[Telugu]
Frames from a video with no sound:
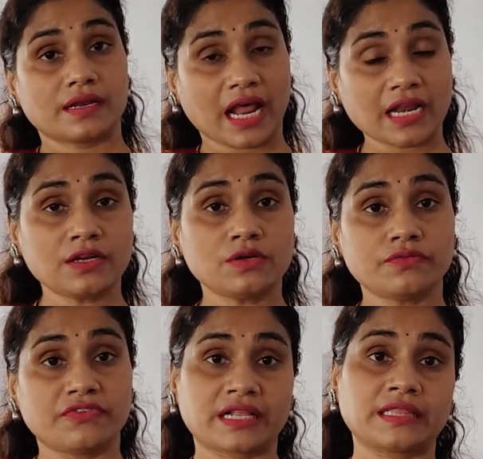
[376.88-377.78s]
నన్ను
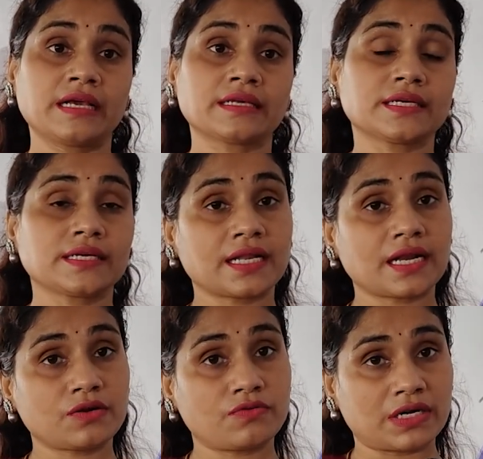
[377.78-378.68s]
వ్యక్తిగతంగా
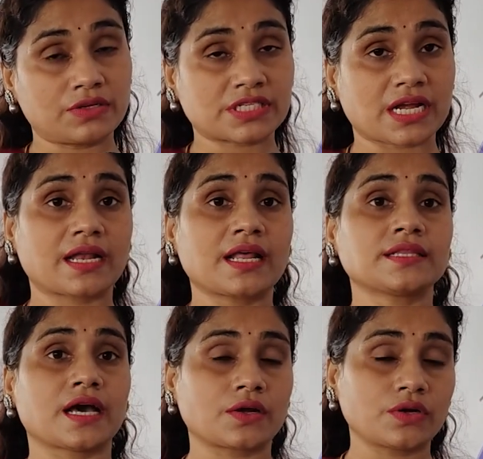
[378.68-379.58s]
నన్ను వాళ్ళు చాలా
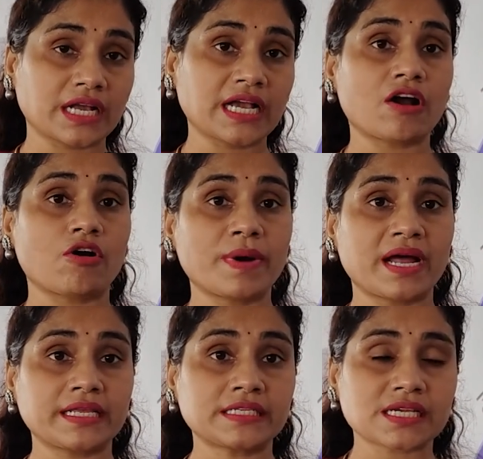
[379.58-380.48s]
దారుణంగా
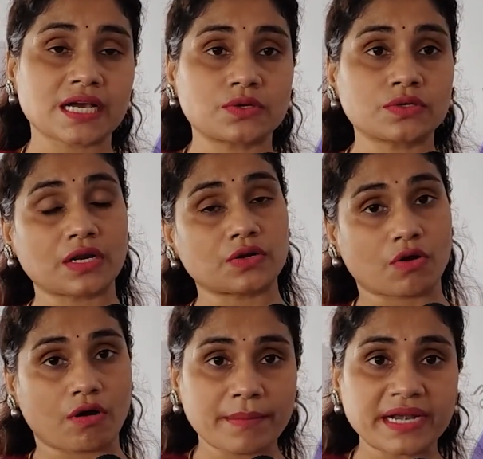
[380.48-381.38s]
అవమానించారు నన్ను
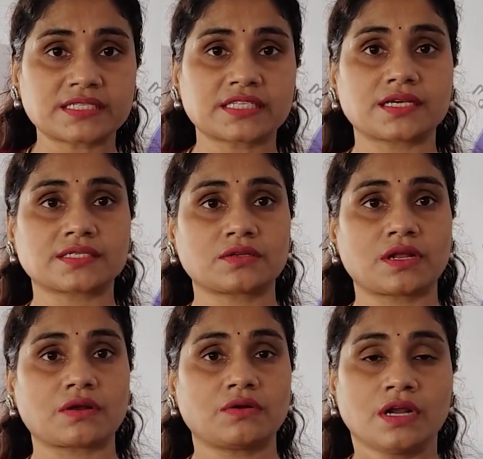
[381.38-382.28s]
కామెంట్స్
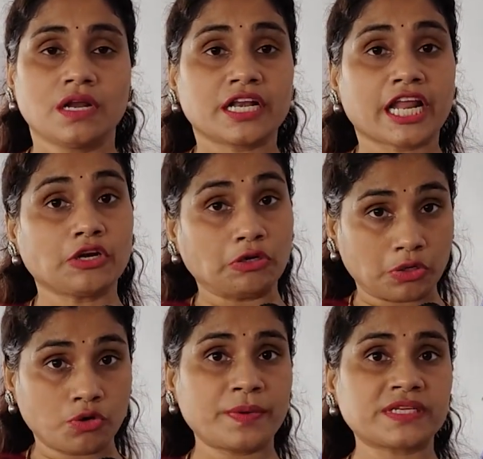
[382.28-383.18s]
చేస్తున్నారు నేను
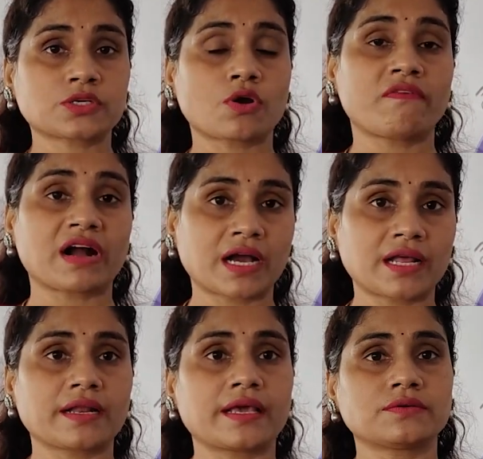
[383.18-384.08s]

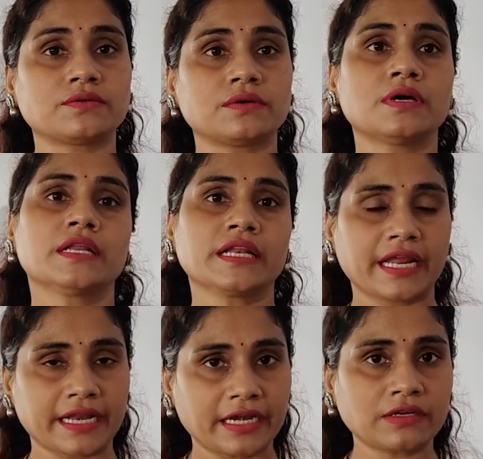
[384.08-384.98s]
నిరూపించుకోవక్కర్లేదు
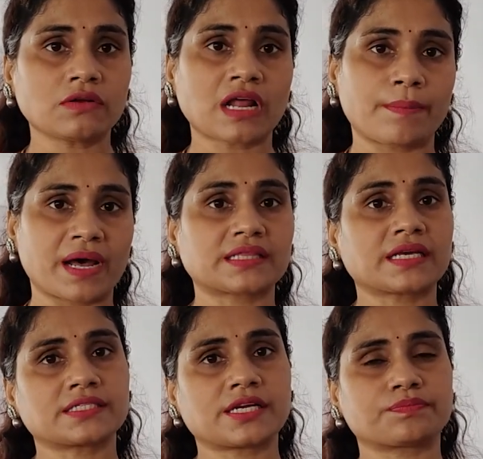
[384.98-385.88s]
నేనేంటో నా
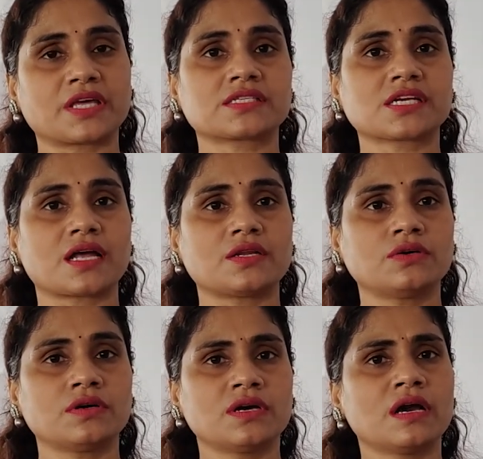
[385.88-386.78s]
భర్తకి చెప్తే చాలు
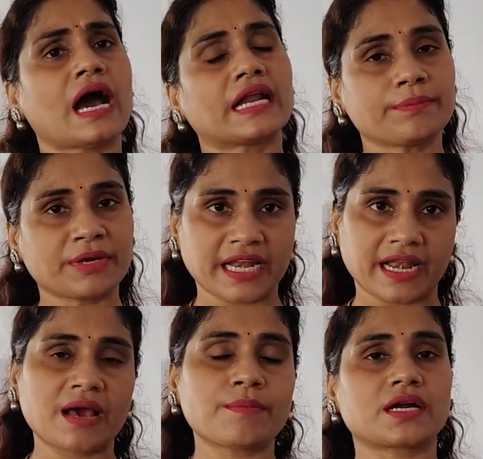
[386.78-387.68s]
అని మీరు
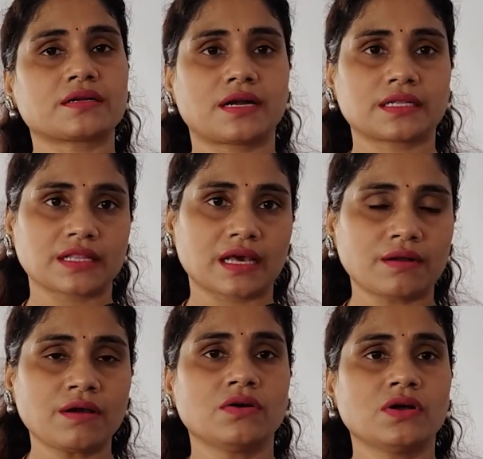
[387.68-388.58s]
ఎలా
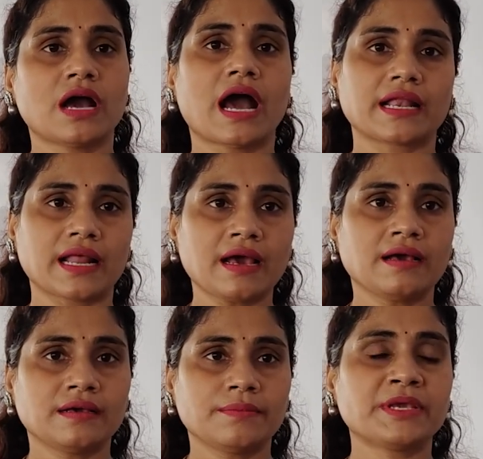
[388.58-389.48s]
మాట్లాడుతున్నారో అలా
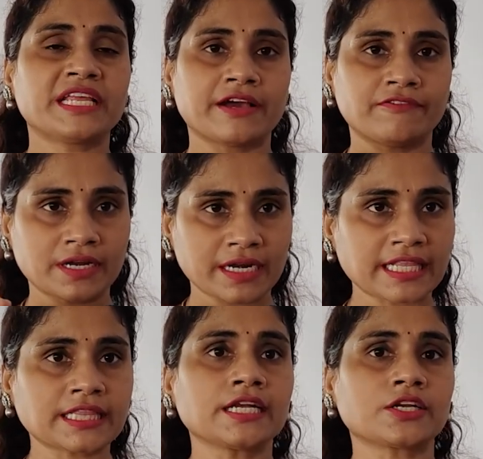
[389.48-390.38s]
మీరు
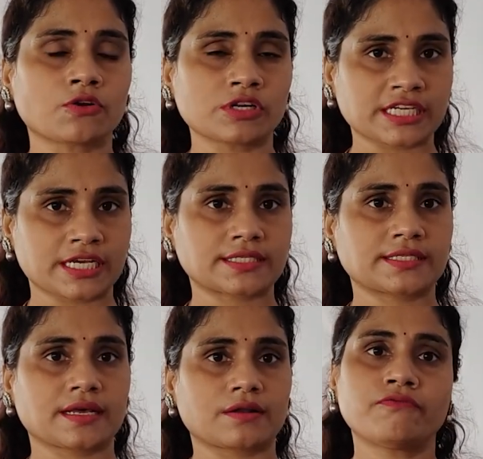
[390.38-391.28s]
ఎవరినైతే ట్రోల్
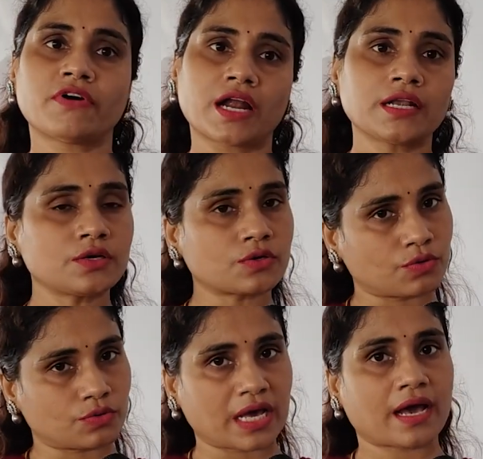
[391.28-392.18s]
చేస్తున్నారో వాళ్ళు
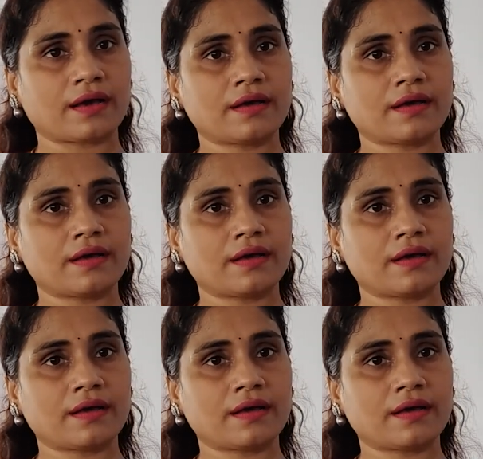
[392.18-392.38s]
కూడా